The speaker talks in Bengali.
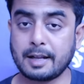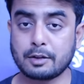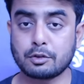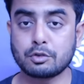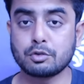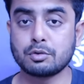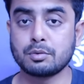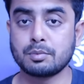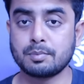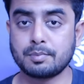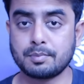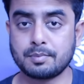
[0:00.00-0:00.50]
এত
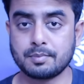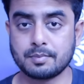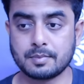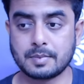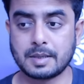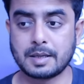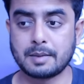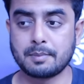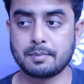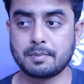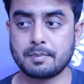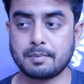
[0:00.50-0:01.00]

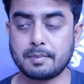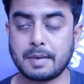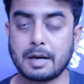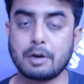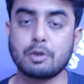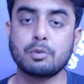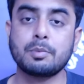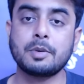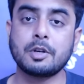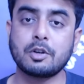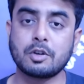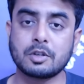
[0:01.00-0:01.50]
মানে
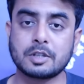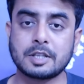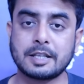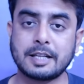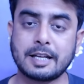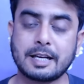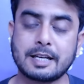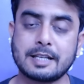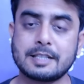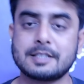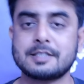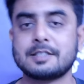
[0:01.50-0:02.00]
মানবিকতা
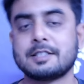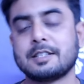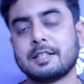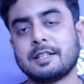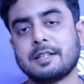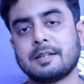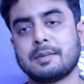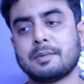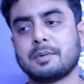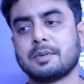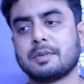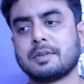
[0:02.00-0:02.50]
দেখাচ্ছে
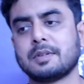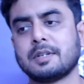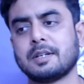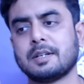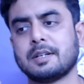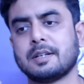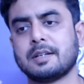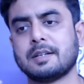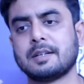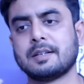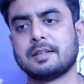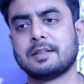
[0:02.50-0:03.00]
এবং
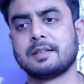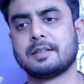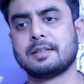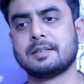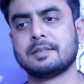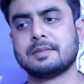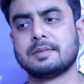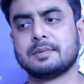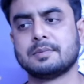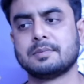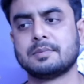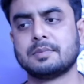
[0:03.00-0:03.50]

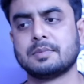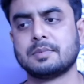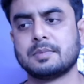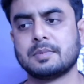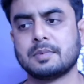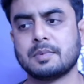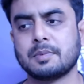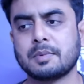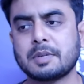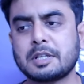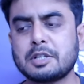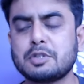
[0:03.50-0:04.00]

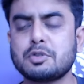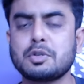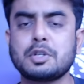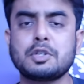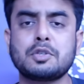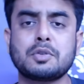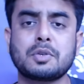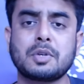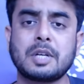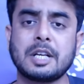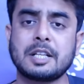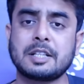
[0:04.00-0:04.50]
কিছু
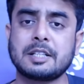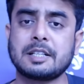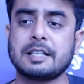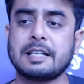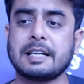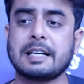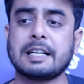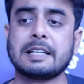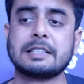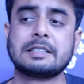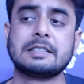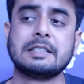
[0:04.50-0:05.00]
কিছু ক্ষেত্রে
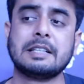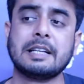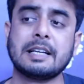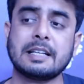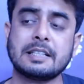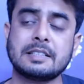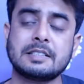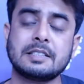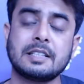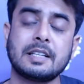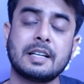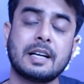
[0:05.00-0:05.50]
দেখে
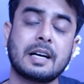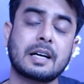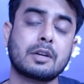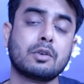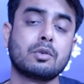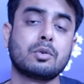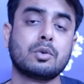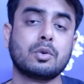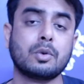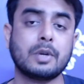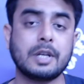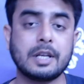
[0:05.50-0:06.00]
দেখেছি এর
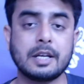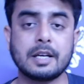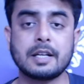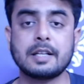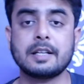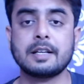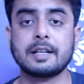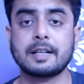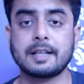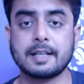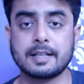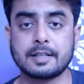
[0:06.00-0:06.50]
আগেও
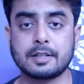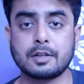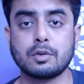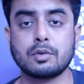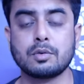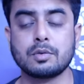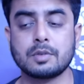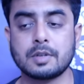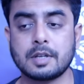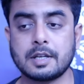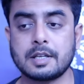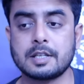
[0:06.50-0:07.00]
রোহিঙ্গাদের
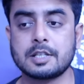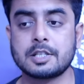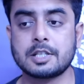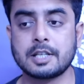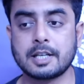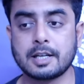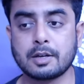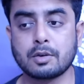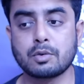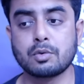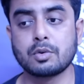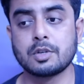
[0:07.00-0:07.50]
ক্ষেত্রেও
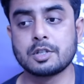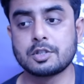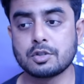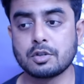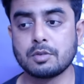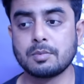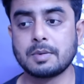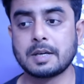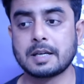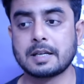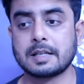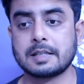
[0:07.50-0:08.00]
সেটা
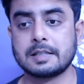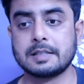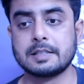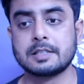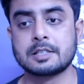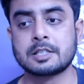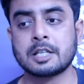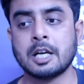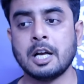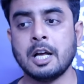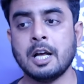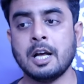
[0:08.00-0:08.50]
করেছিল
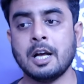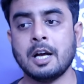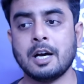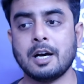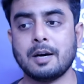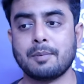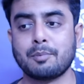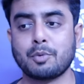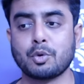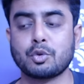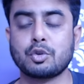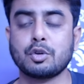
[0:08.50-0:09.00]
বাংলাদেশ
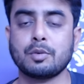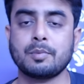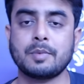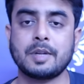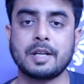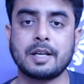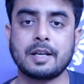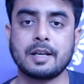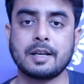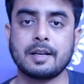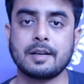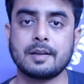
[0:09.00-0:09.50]
প্রথম
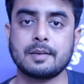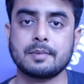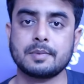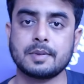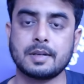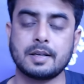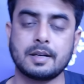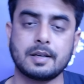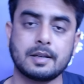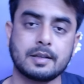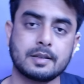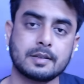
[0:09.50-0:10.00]
দিকে
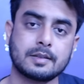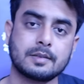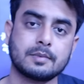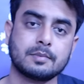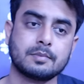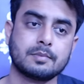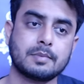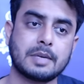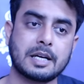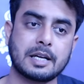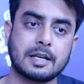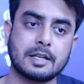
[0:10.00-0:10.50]

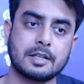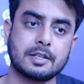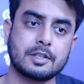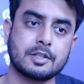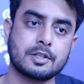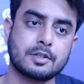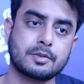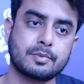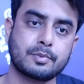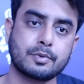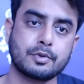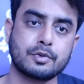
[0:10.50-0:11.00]

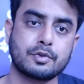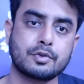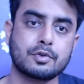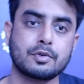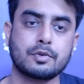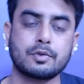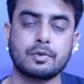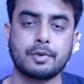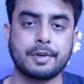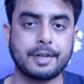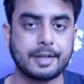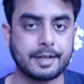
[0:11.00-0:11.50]
বাংলাদেশ প্রচুর
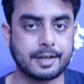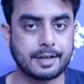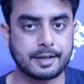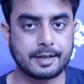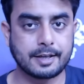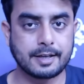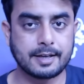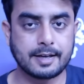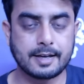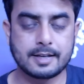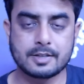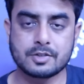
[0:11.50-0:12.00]

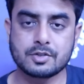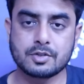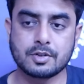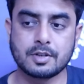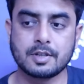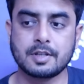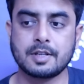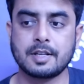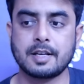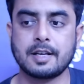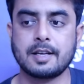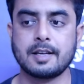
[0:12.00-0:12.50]
রোহিঙ্গাকে
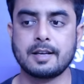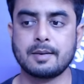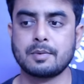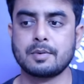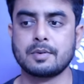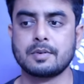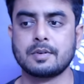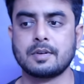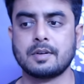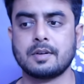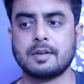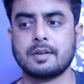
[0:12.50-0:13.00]
আশ্রয় দেয়
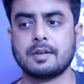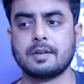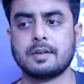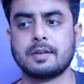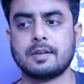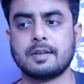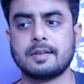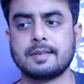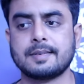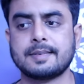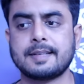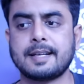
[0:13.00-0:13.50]
এবং
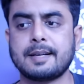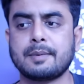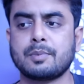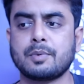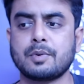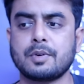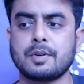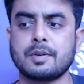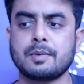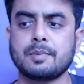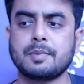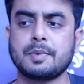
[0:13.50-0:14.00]

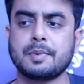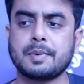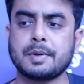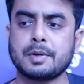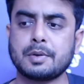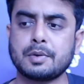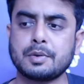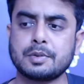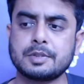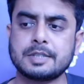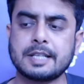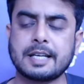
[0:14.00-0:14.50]
তারপর
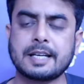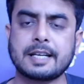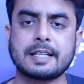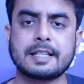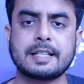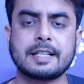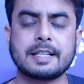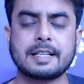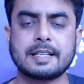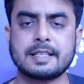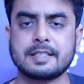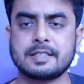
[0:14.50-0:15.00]
বিভিন্ন জায়গা
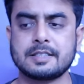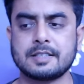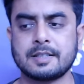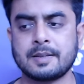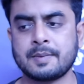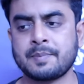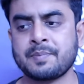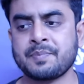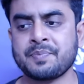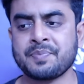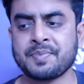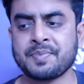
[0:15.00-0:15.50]
থেকে যে